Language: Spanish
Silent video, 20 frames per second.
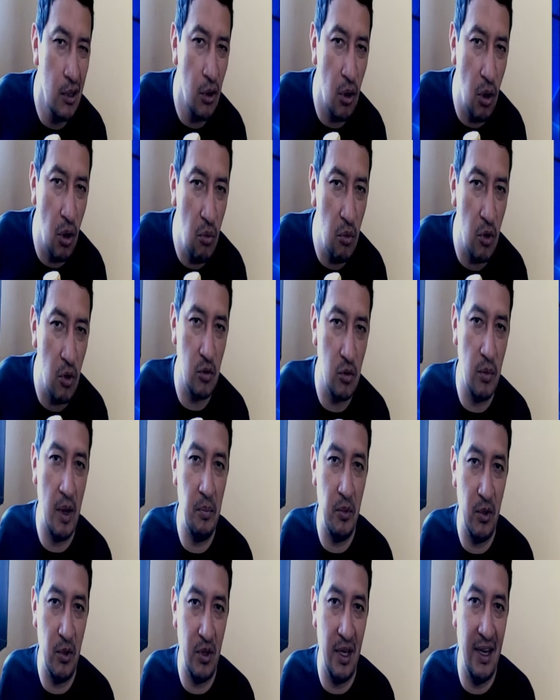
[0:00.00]
¿Cómo los va
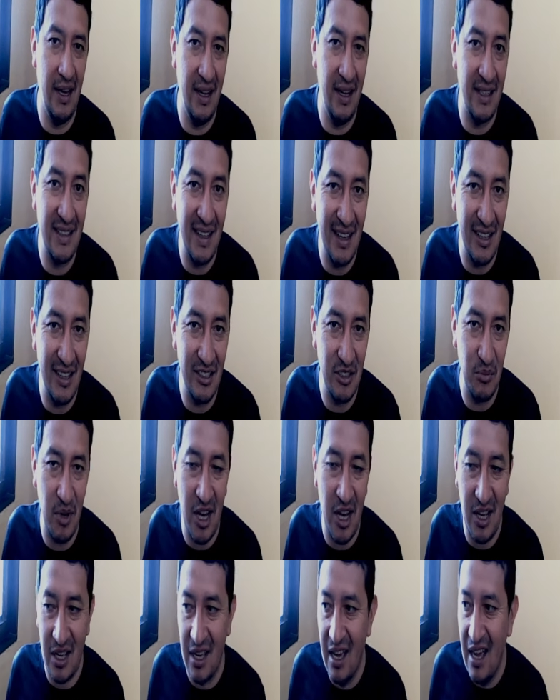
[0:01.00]
a proteger si les
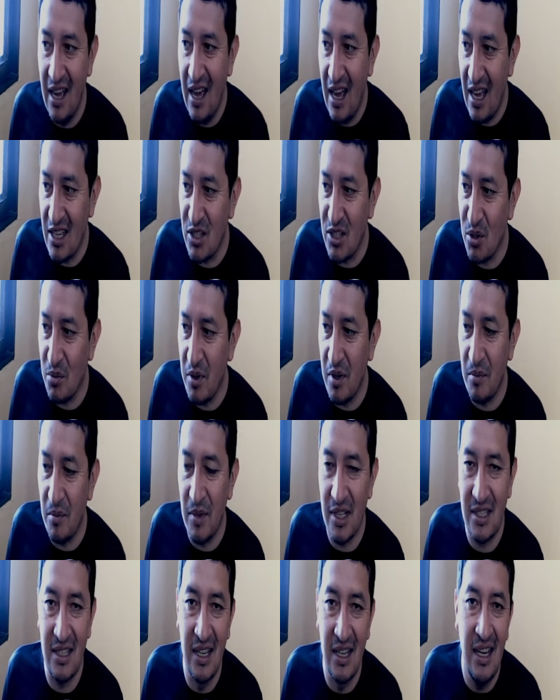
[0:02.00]
va a subir
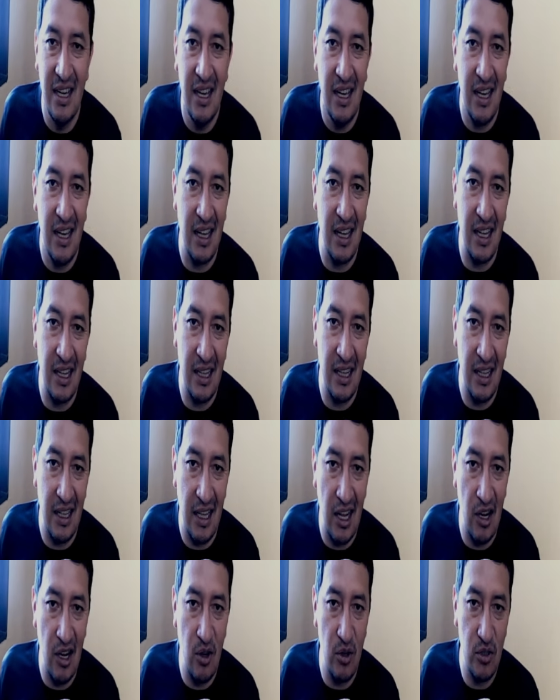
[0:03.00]
más eh,
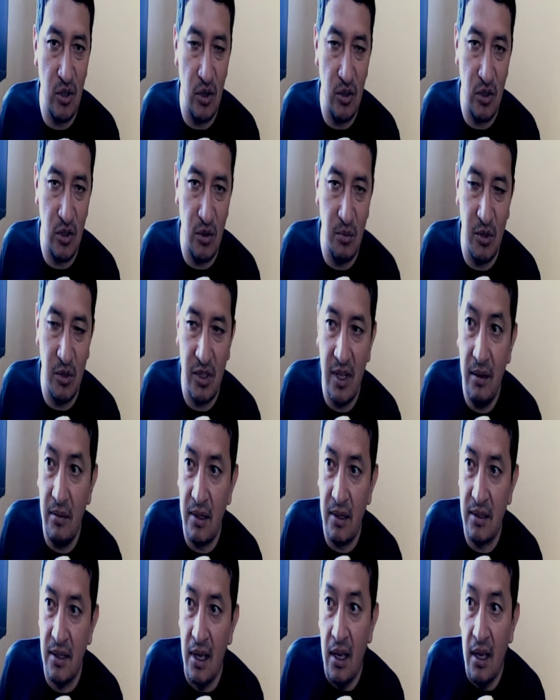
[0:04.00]
el costo de los
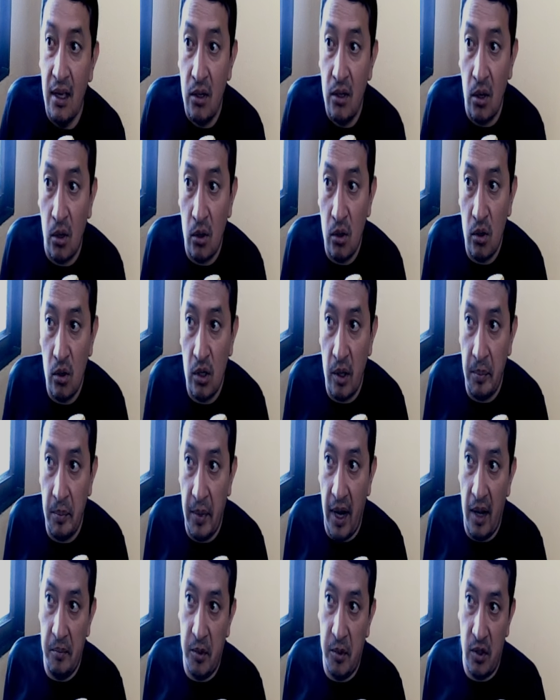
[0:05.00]
combustibles? Yo creo que
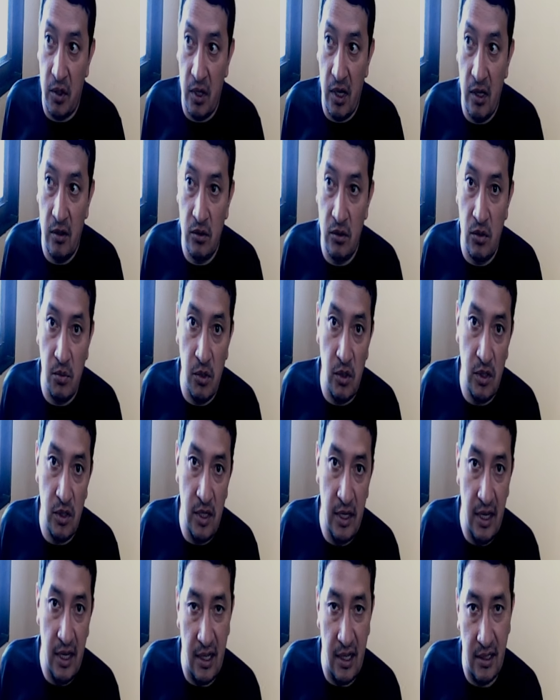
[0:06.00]
para proteger al consumidor
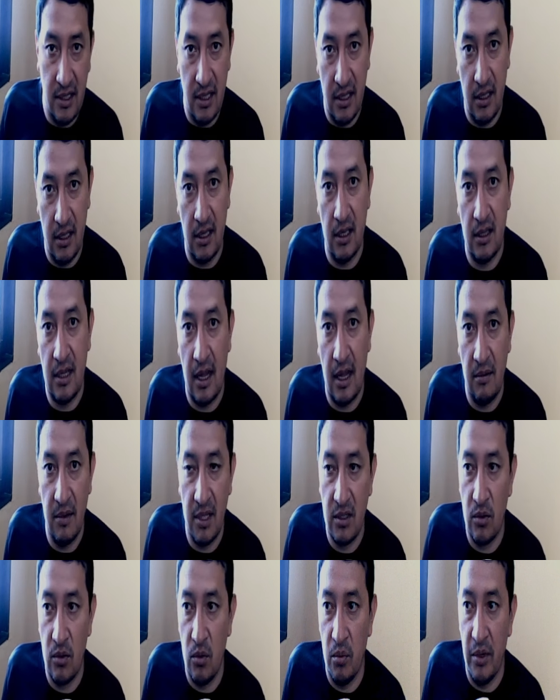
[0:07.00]
sería si tal
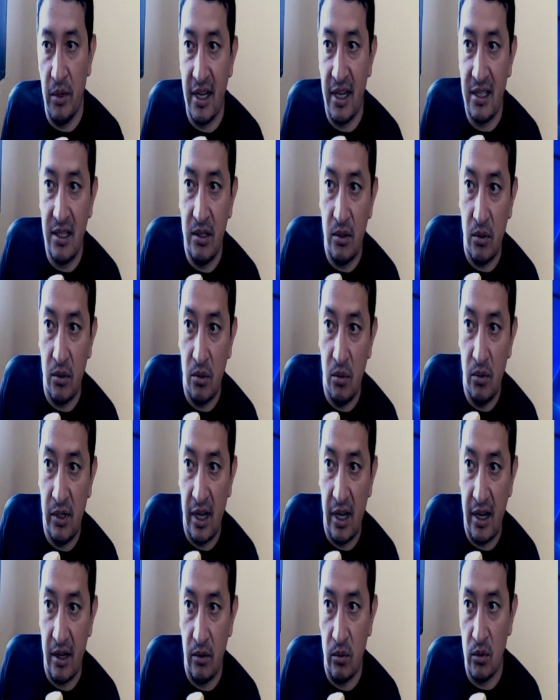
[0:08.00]
vez hubiera sido
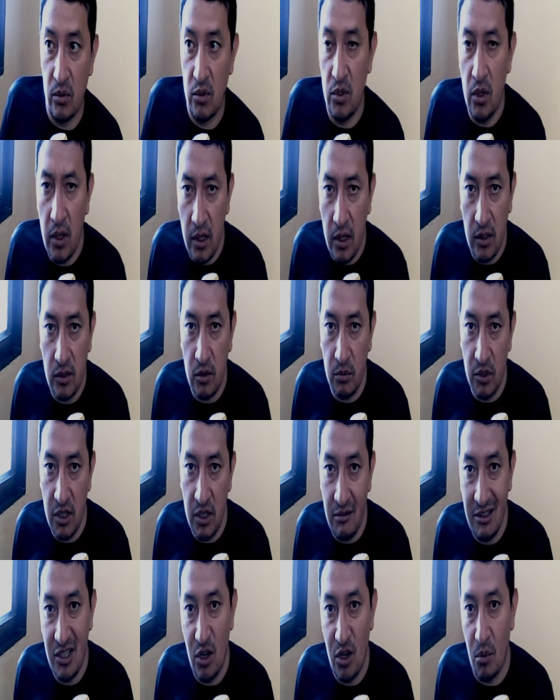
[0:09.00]
una reducción a los
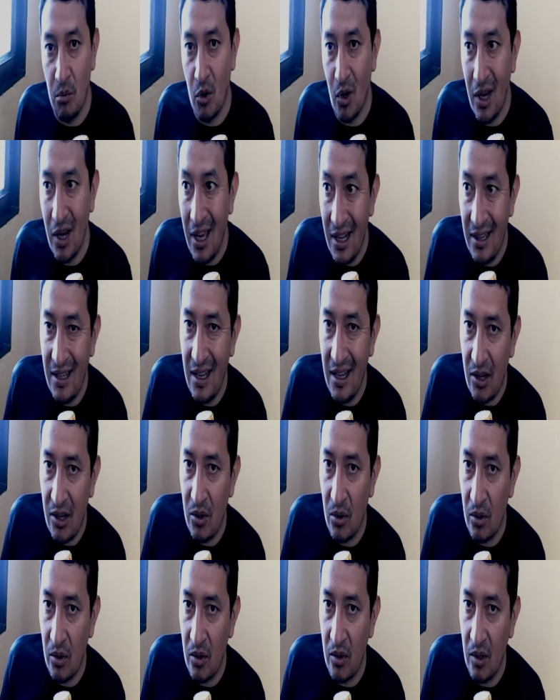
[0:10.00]
combustibles, como él
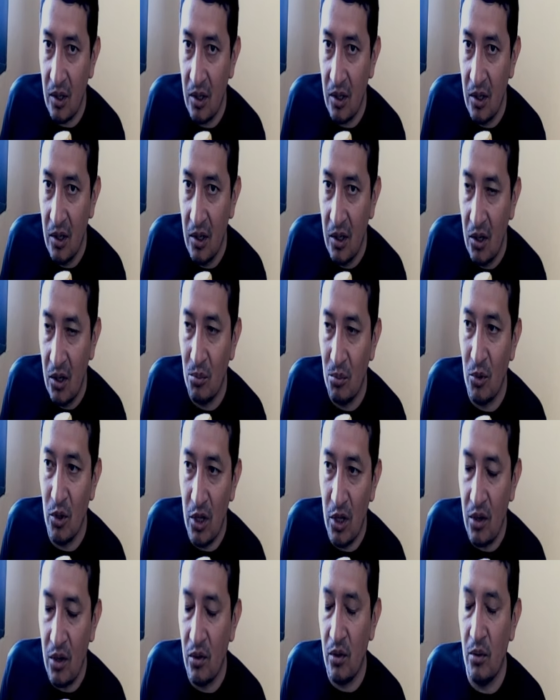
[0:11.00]
dijo, como
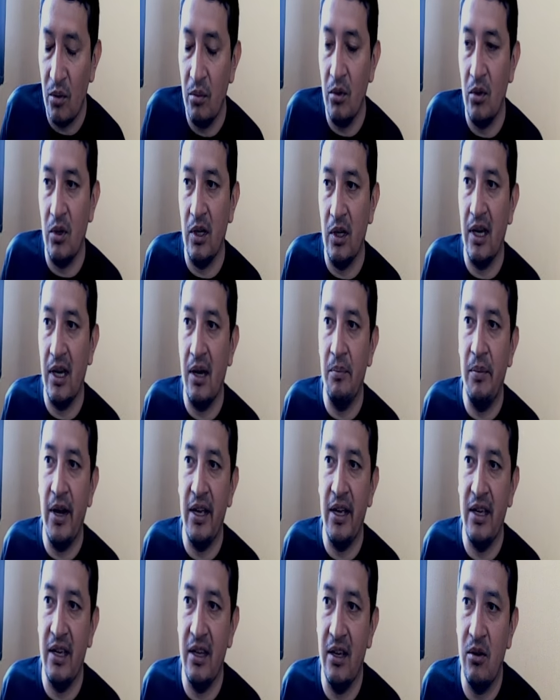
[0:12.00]
dijo Novoa en
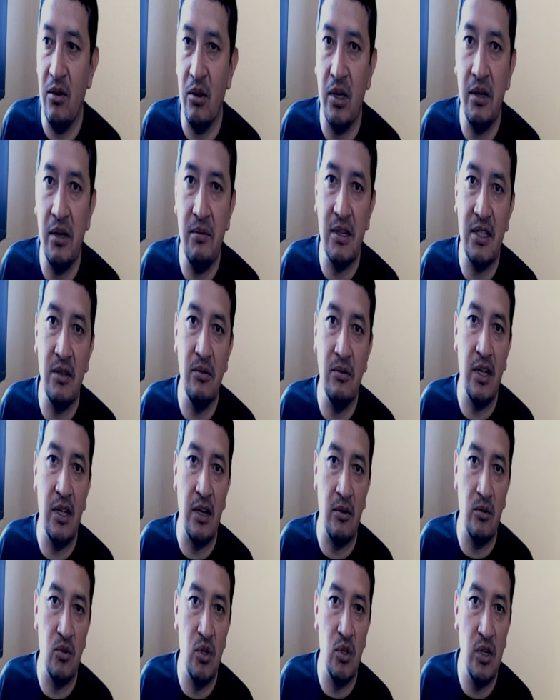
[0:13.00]
campaña, dijo que iba a ser una
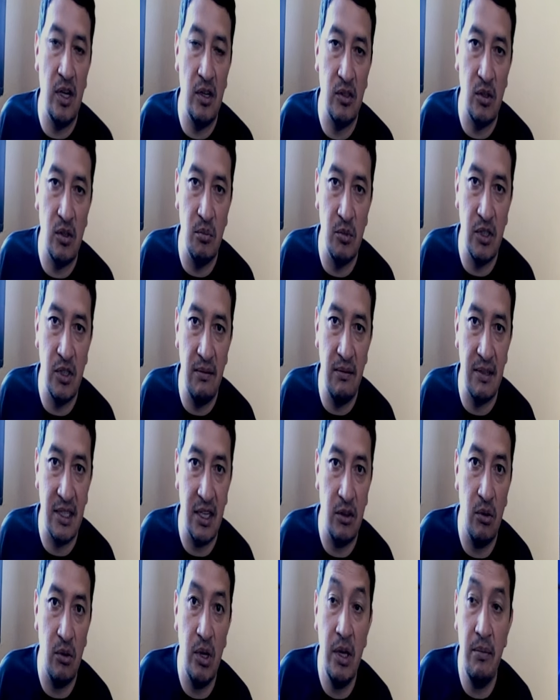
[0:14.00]
reducción a los combustibles,
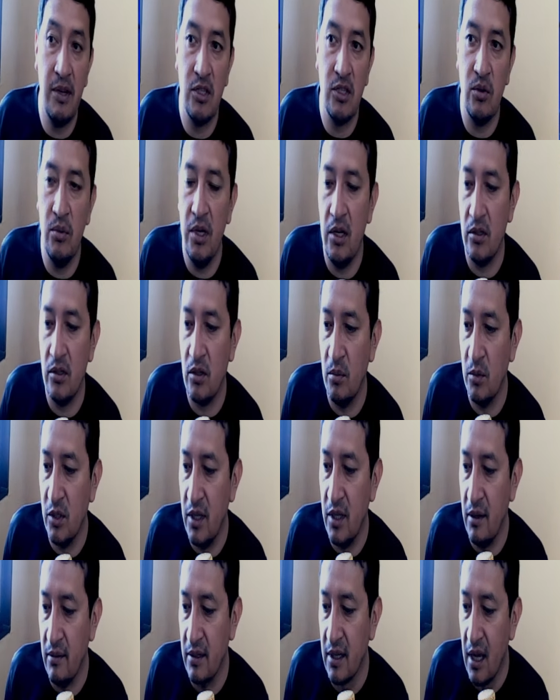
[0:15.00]
que no iba a subir los
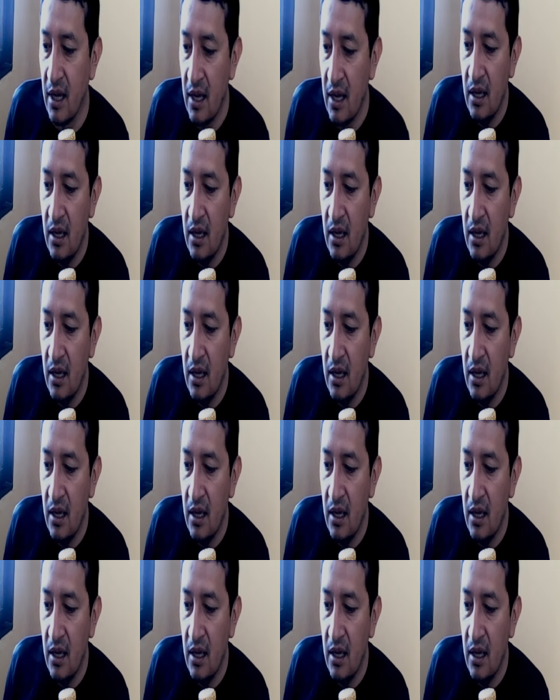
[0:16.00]
combustibles.